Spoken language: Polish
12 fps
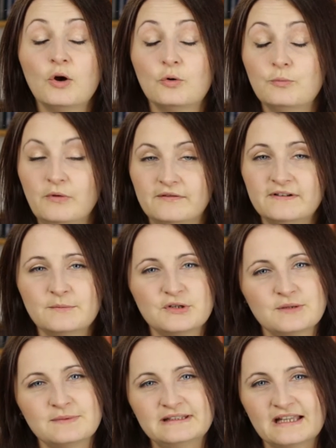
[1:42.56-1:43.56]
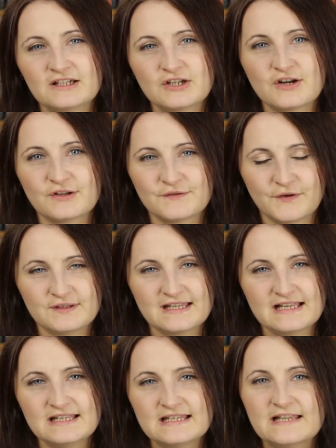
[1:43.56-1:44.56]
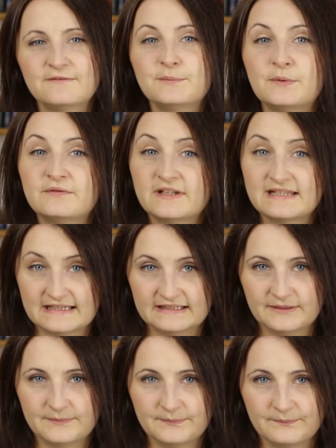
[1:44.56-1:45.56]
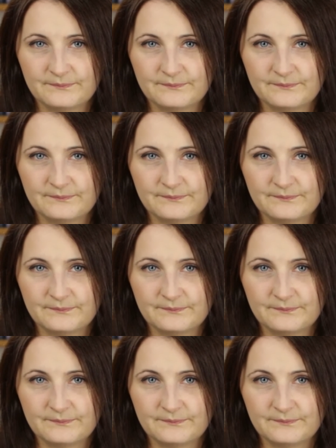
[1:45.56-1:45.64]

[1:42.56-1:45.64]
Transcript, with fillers: Umowę możemy także rozwiązać za wypowiedzeniem.